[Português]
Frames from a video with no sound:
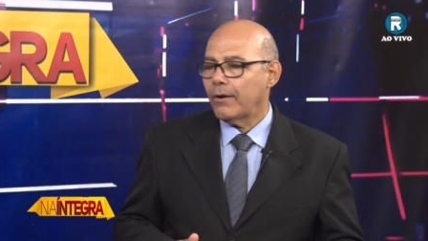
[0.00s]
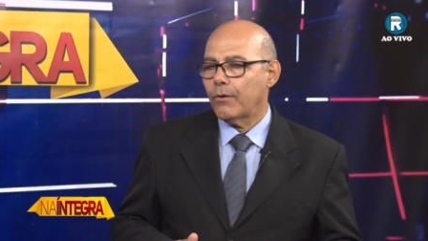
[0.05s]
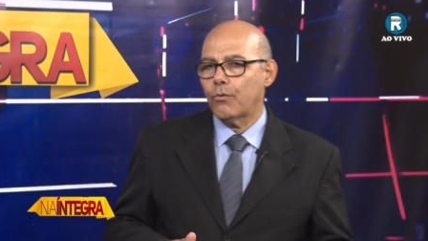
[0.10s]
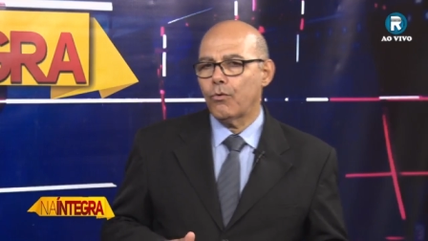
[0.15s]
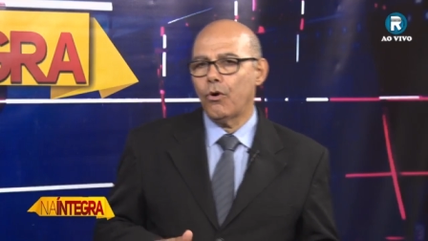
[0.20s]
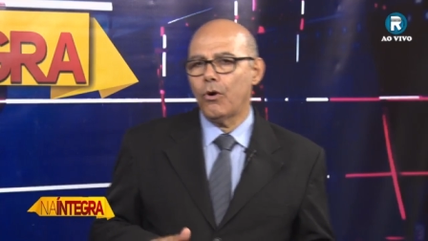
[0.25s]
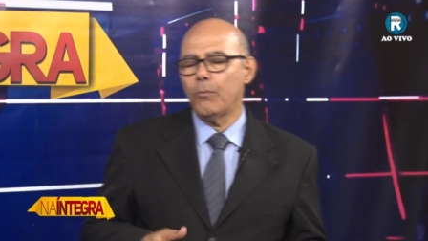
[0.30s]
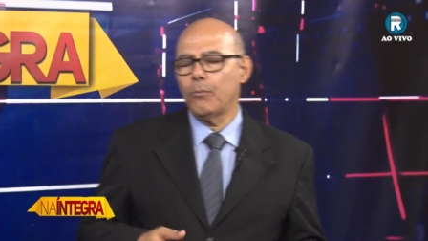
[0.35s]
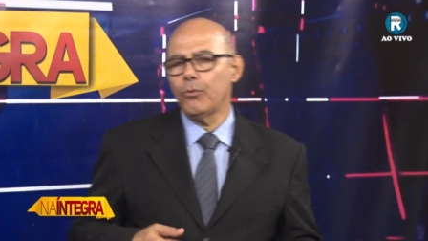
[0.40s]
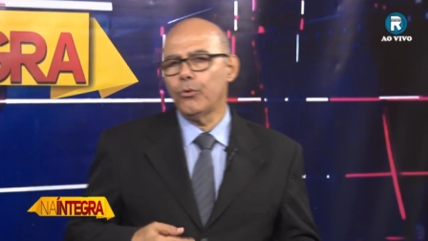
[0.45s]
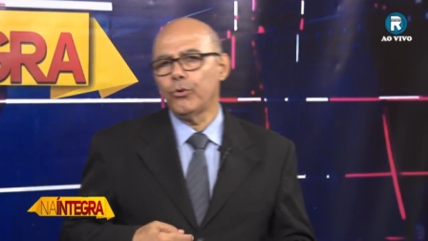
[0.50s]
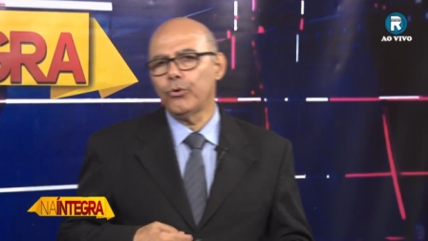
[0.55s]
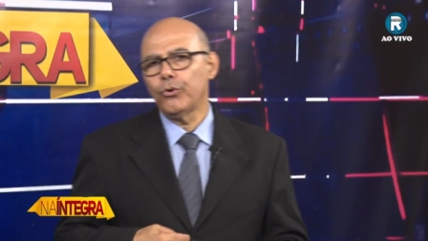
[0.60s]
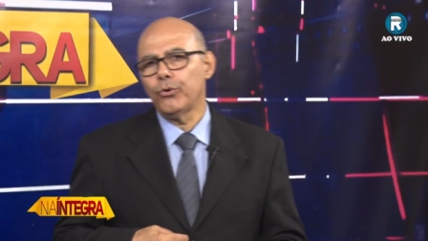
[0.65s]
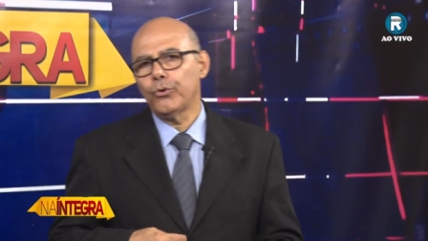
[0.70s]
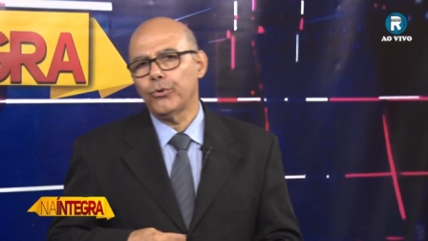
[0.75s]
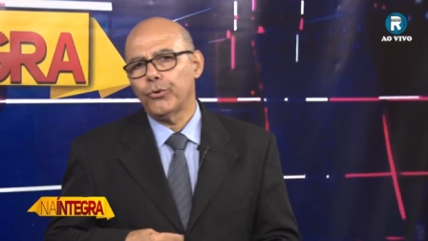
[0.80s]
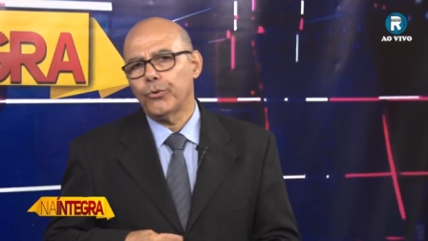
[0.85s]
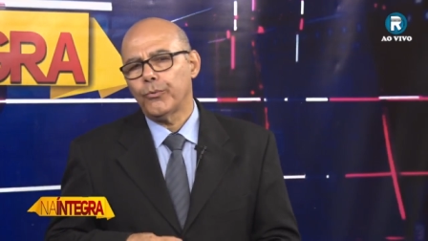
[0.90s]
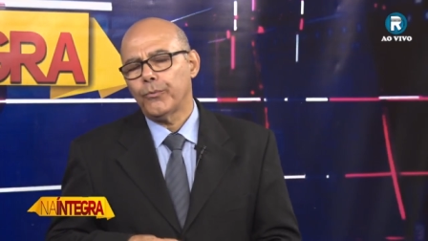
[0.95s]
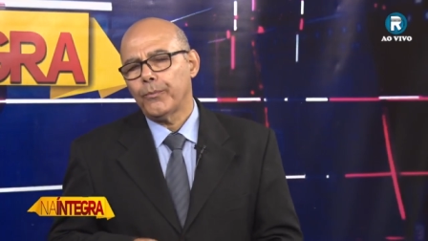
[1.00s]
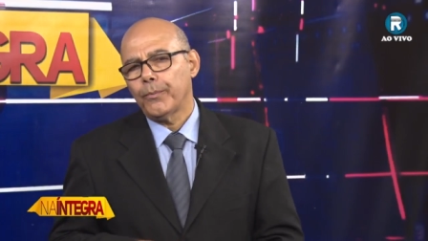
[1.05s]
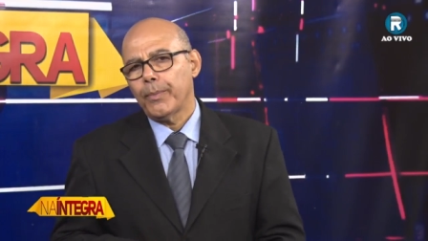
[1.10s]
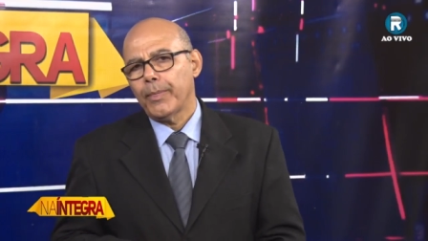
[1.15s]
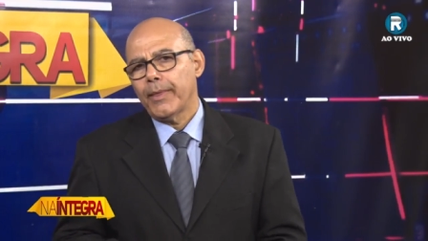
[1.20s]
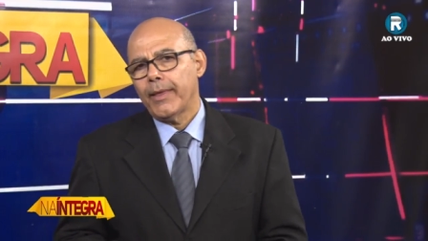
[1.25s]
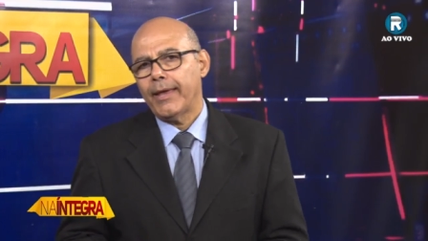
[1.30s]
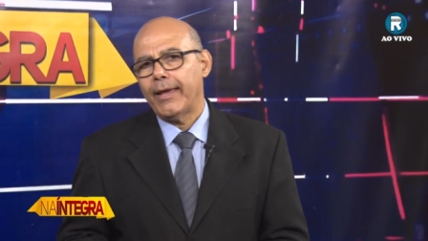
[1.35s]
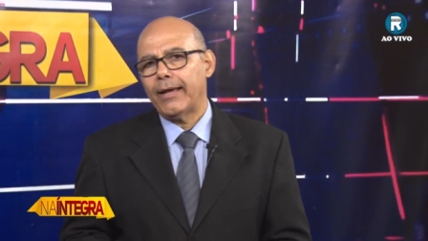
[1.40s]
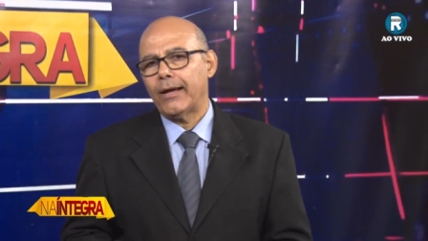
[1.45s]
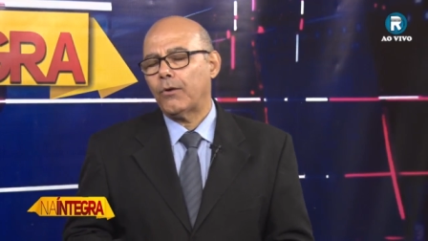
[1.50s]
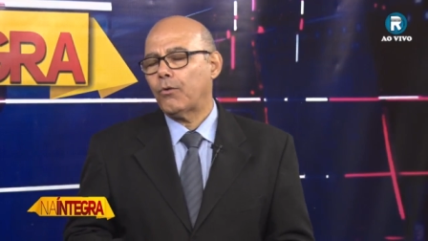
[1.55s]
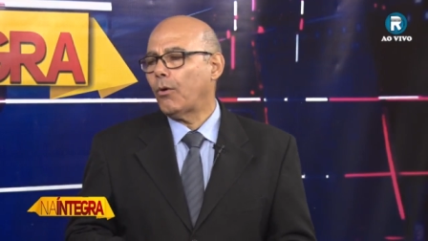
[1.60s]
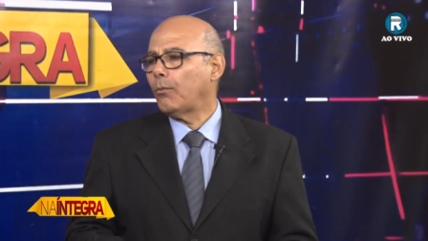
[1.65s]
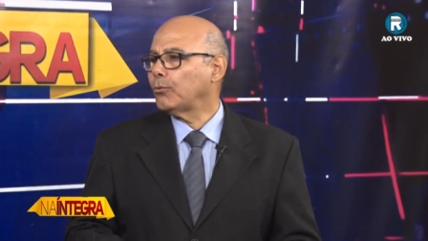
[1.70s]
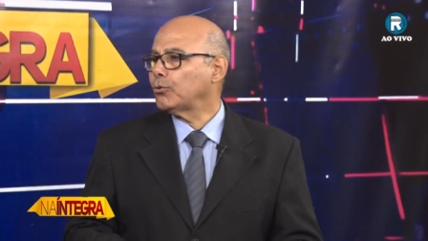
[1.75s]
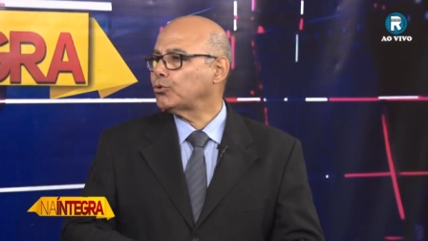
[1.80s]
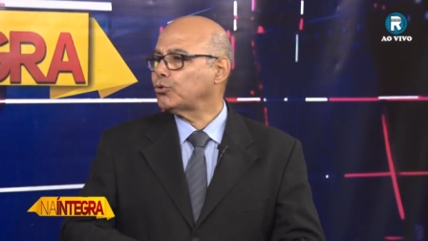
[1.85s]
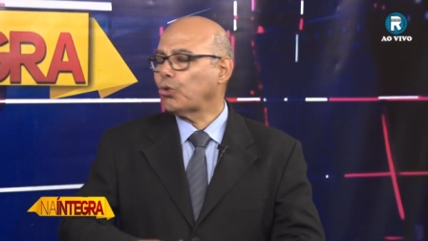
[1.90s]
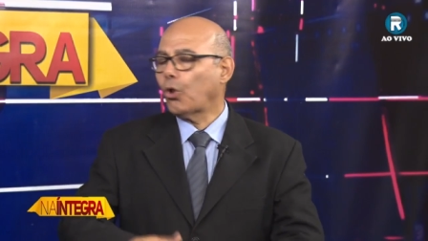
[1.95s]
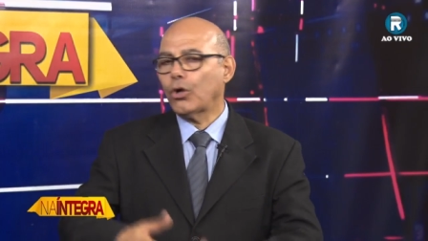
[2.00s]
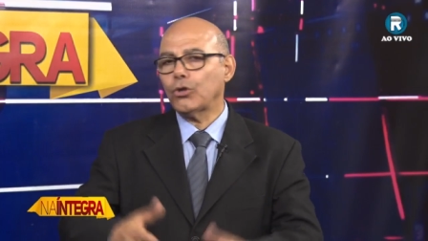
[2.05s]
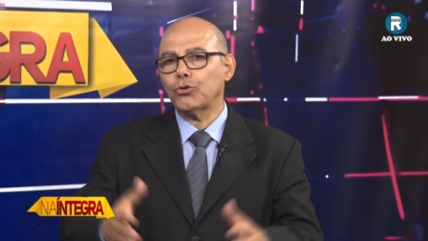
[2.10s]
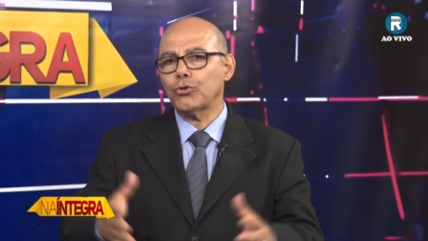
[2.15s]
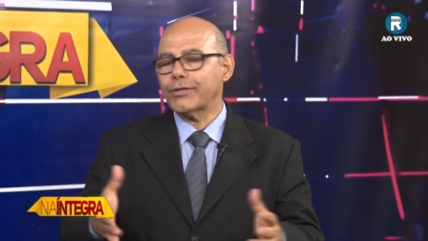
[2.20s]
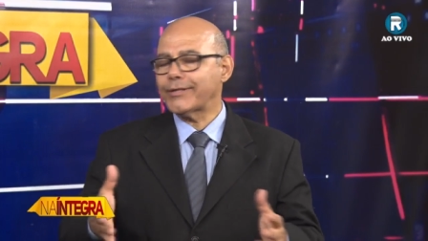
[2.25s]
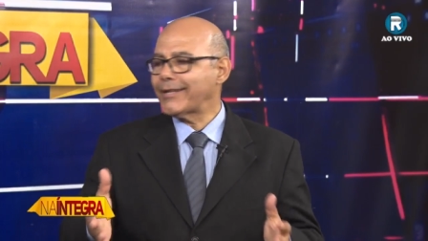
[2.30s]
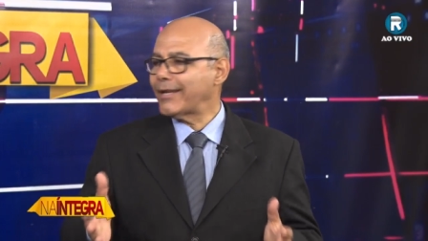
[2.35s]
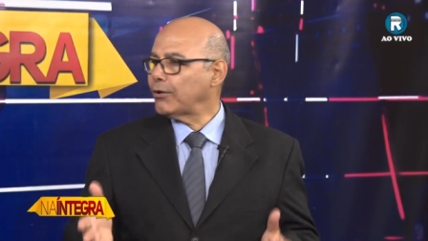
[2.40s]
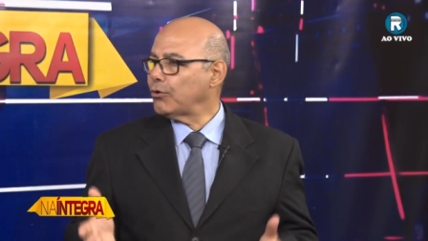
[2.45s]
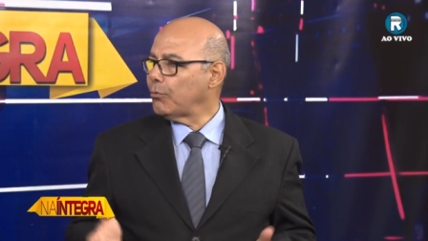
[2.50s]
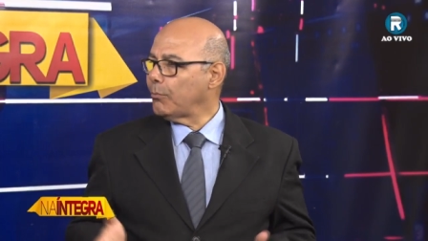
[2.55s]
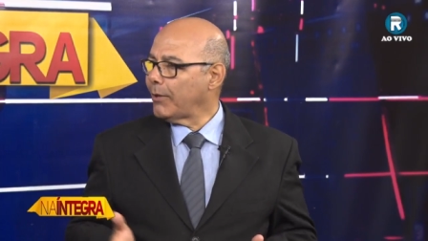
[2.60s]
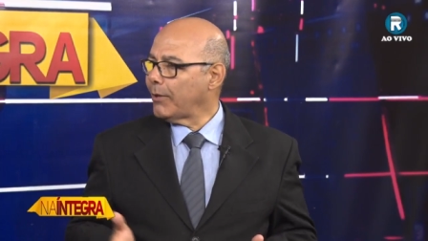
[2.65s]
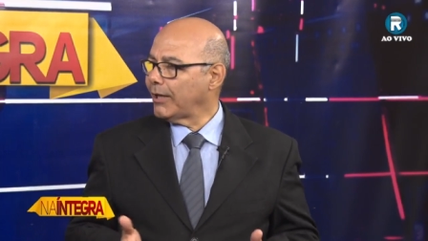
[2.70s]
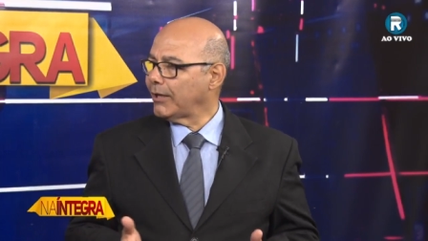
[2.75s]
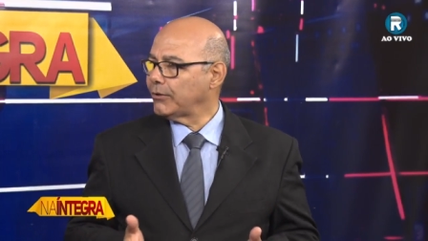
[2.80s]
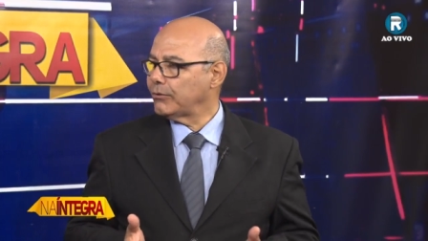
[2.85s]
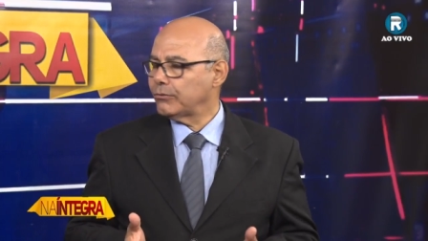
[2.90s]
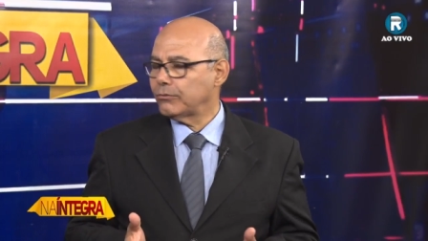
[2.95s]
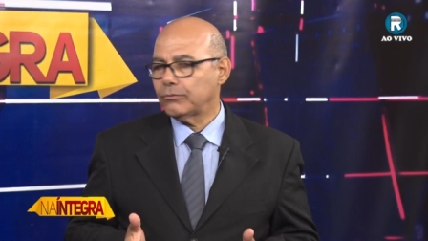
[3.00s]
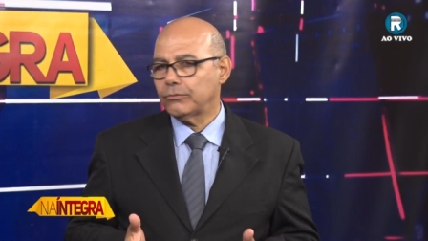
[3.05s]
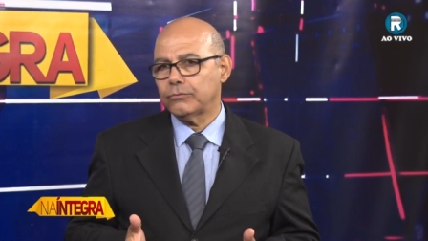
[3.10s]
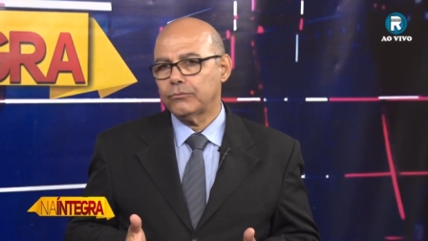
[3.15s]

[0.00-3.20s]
Como, é, como todo ser humano,